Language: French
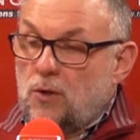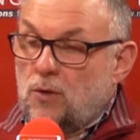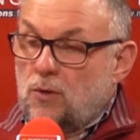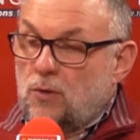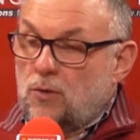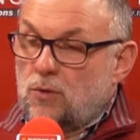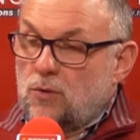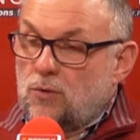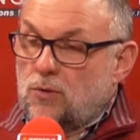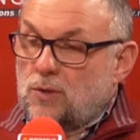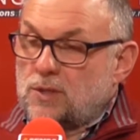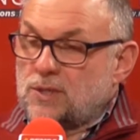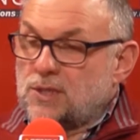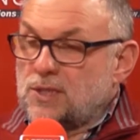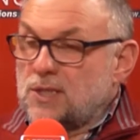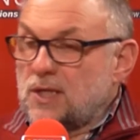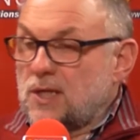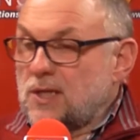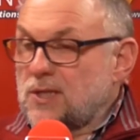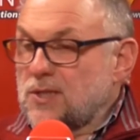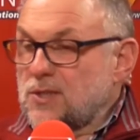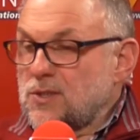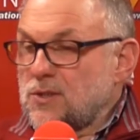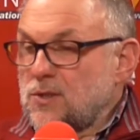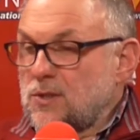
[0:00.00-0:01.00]
est-ce
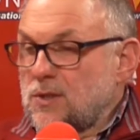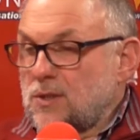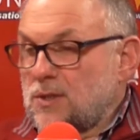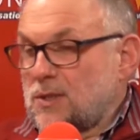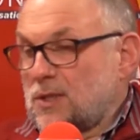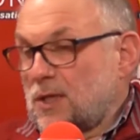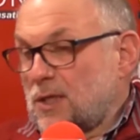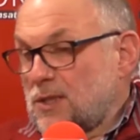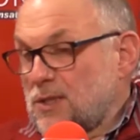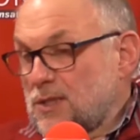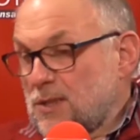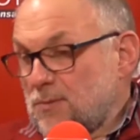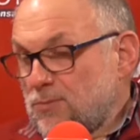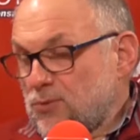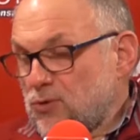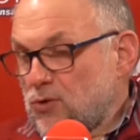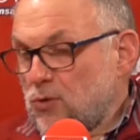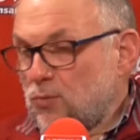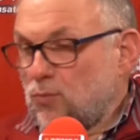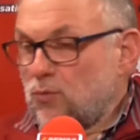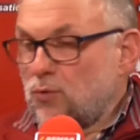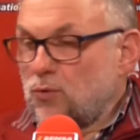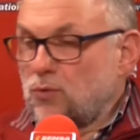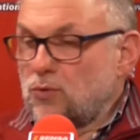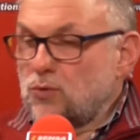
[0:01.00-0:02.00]
qu'il
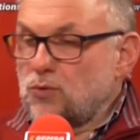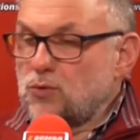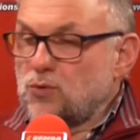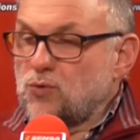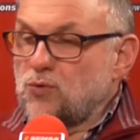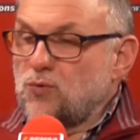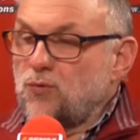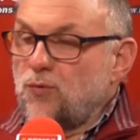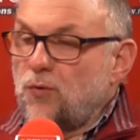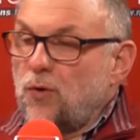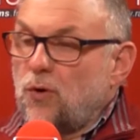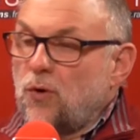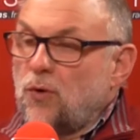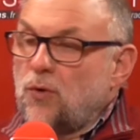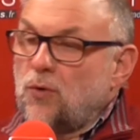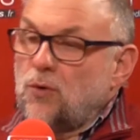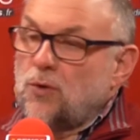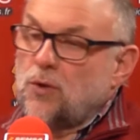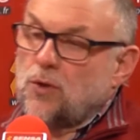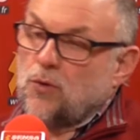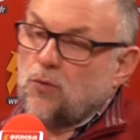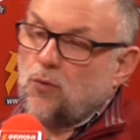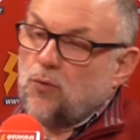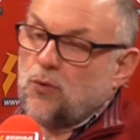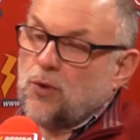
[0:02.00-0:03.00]
réceptionne
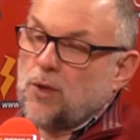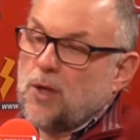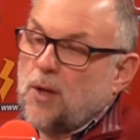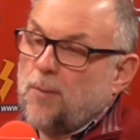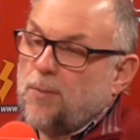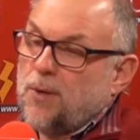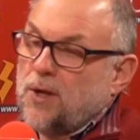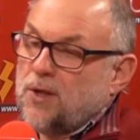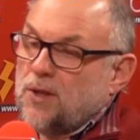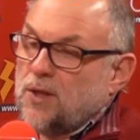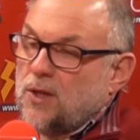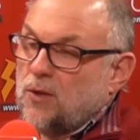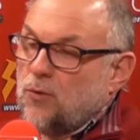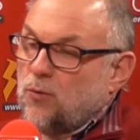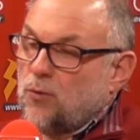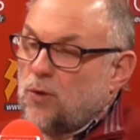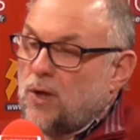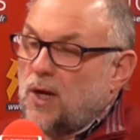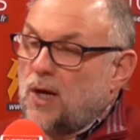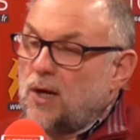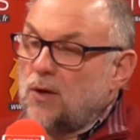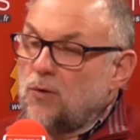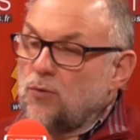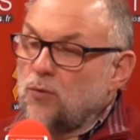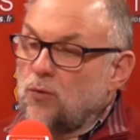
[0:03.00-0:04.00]
souvent Donc, à partir de
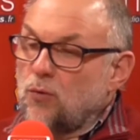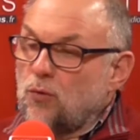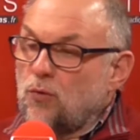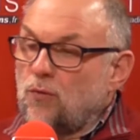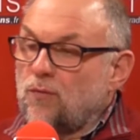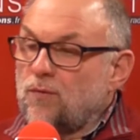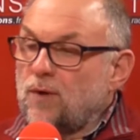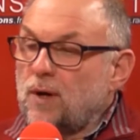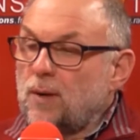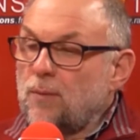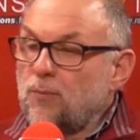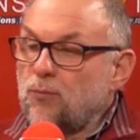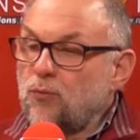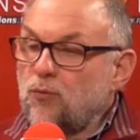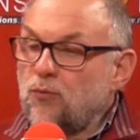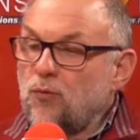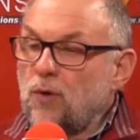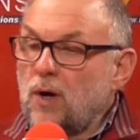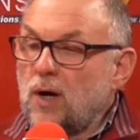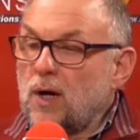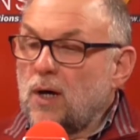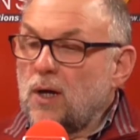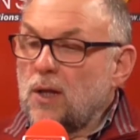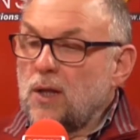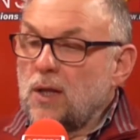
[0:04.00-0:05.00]
là, donc on va
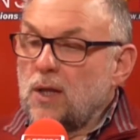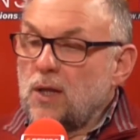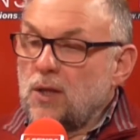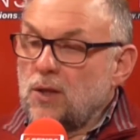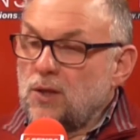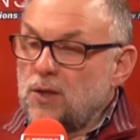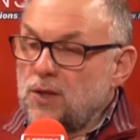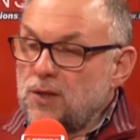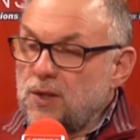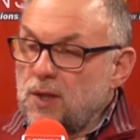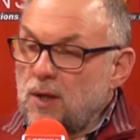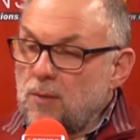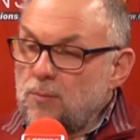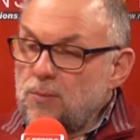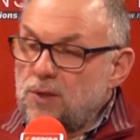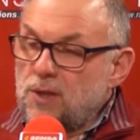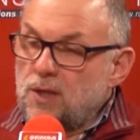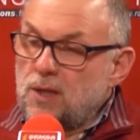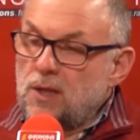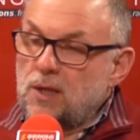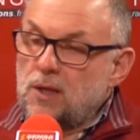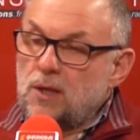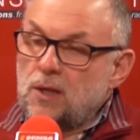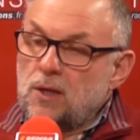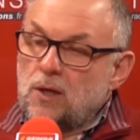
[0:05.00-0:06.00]
pouvoir
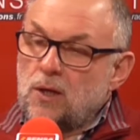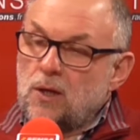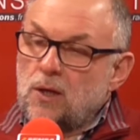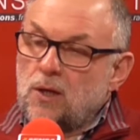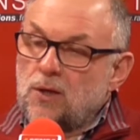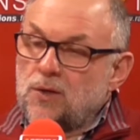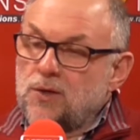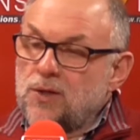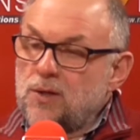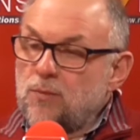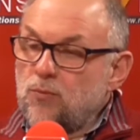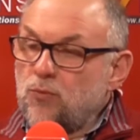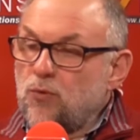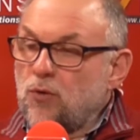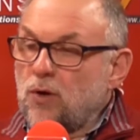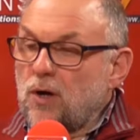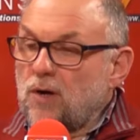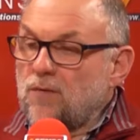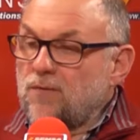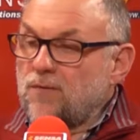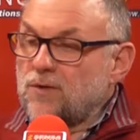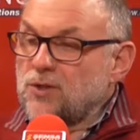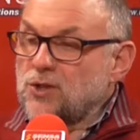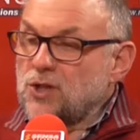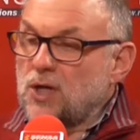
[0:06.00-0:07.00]
déterminer un type de
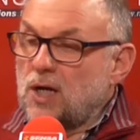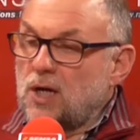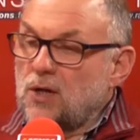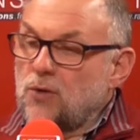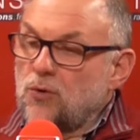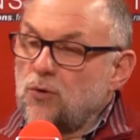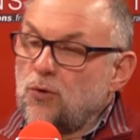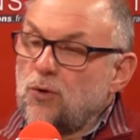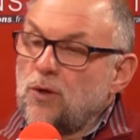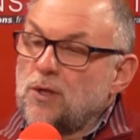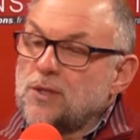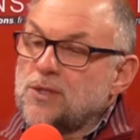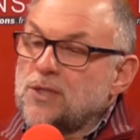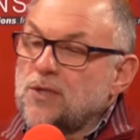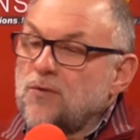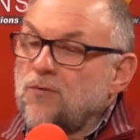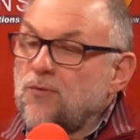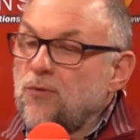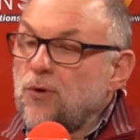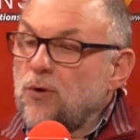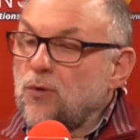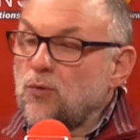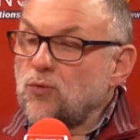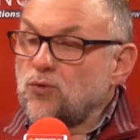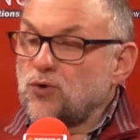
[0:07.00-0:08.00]
réfrigérateur. Est-ce qu'il
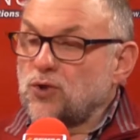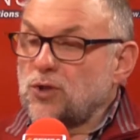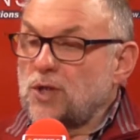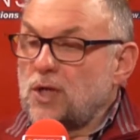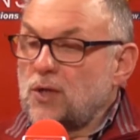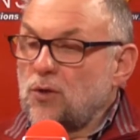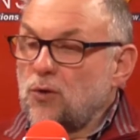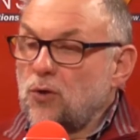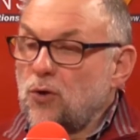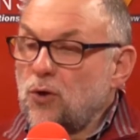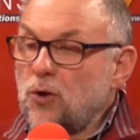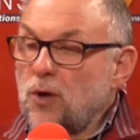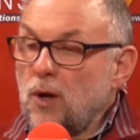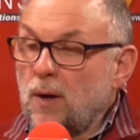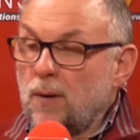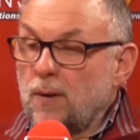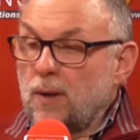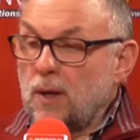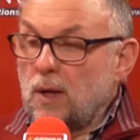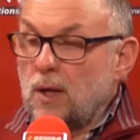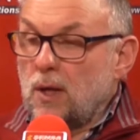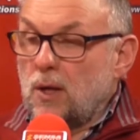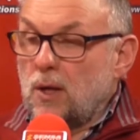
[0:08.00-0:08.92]
faut un congélateur